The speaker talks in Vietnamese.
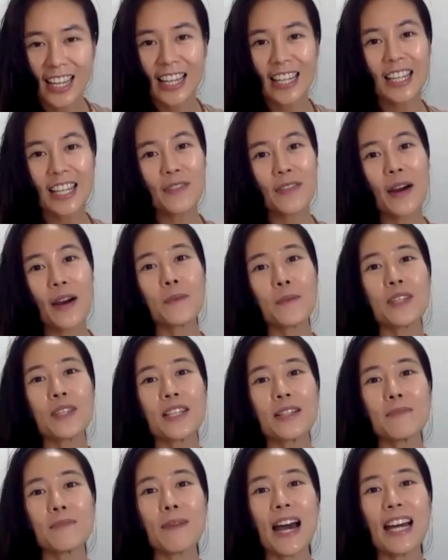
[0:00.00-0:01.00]
Hy vọng
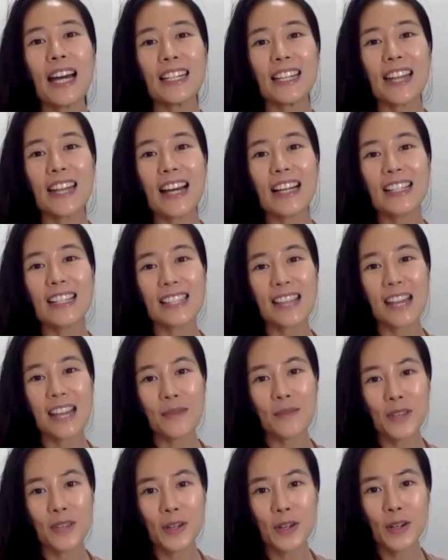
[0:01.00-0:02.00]
những bạn đang
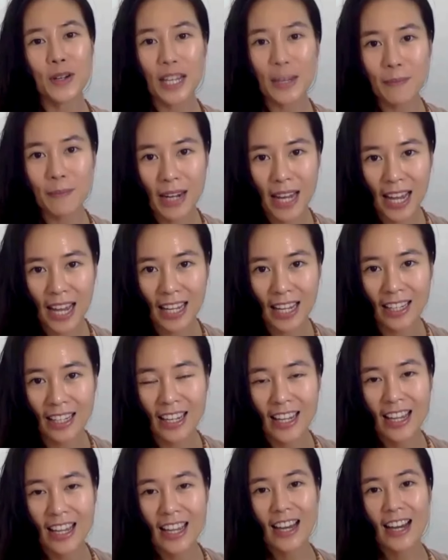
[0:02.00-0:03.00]
xem video clip
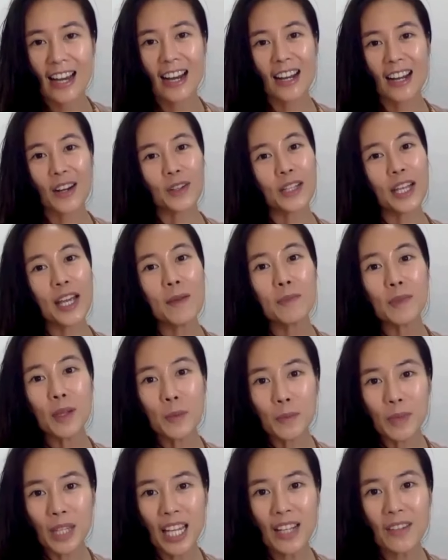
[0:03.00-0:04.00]
này à, có thêm
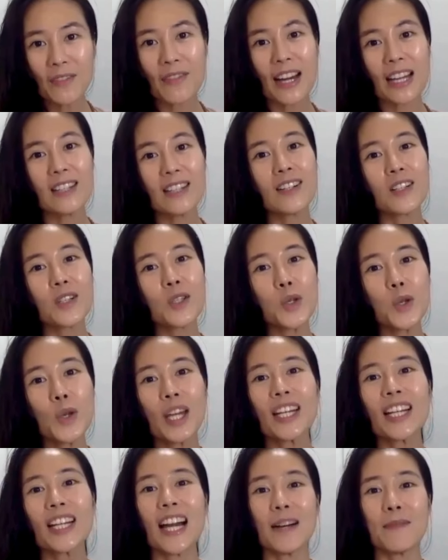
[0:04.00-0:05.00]
thông tin và được
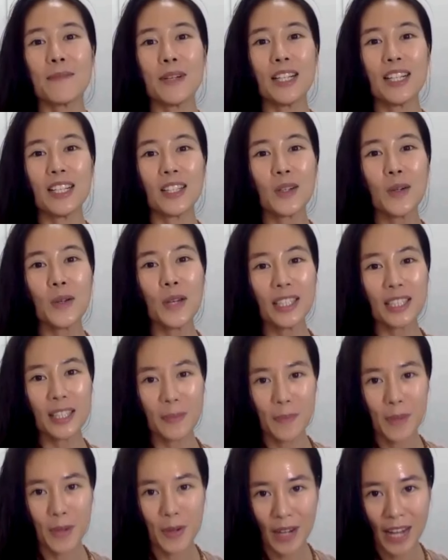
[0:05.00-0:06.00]
truyền cảm hứng luyện
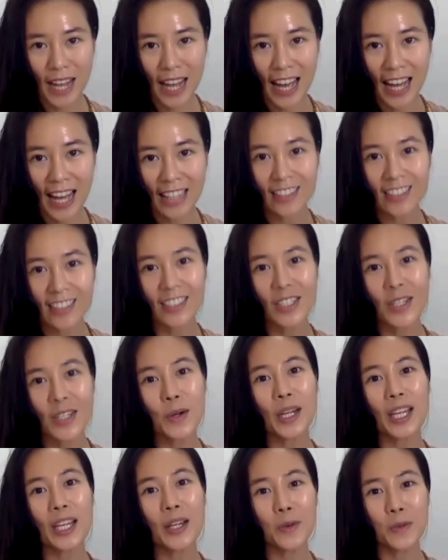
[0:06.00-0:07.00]
tập yoga từ
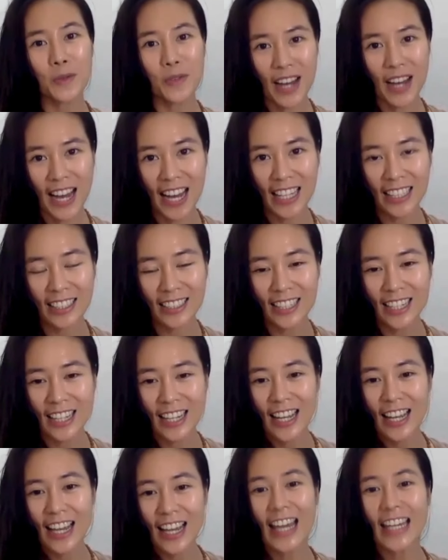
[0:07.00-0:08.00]
Yogi Hùng Phan.
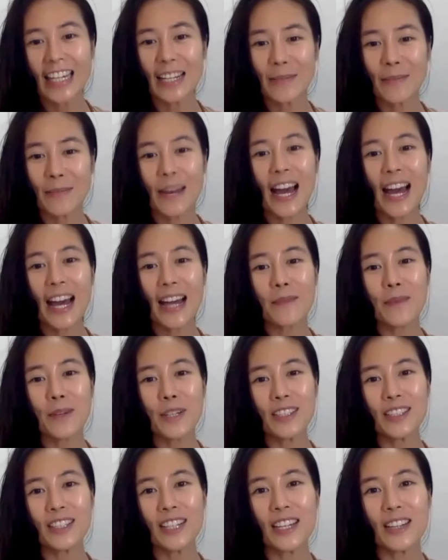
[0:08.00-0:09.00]
Hẹn gặp lại
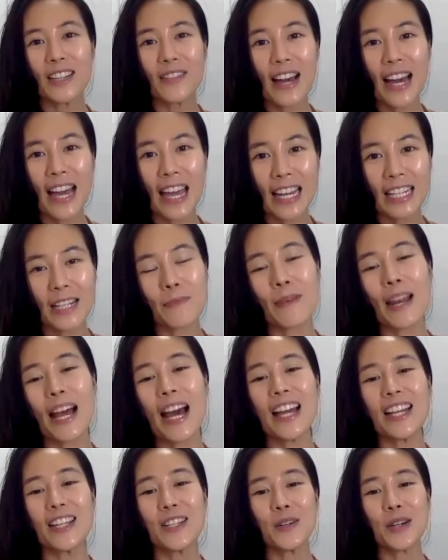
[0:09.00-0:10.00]
mọi người và hẹn gặp
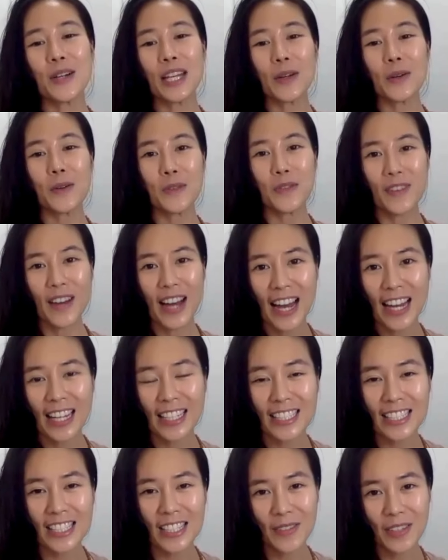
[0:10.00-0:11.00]
lại Yogi Hùng
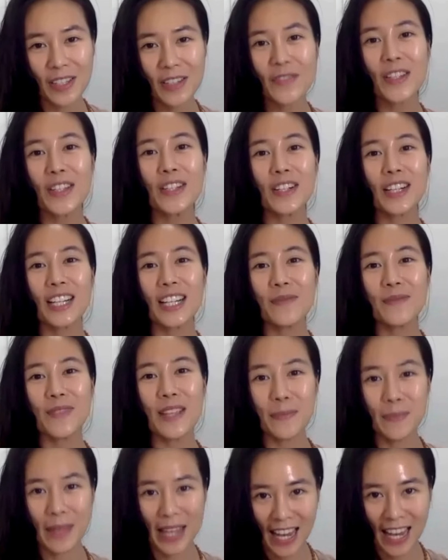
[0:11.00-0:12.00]
Phan trong những video clip
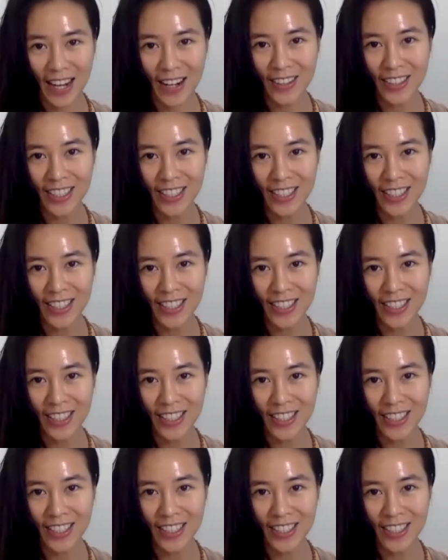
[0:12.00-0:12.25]
tiếp theo.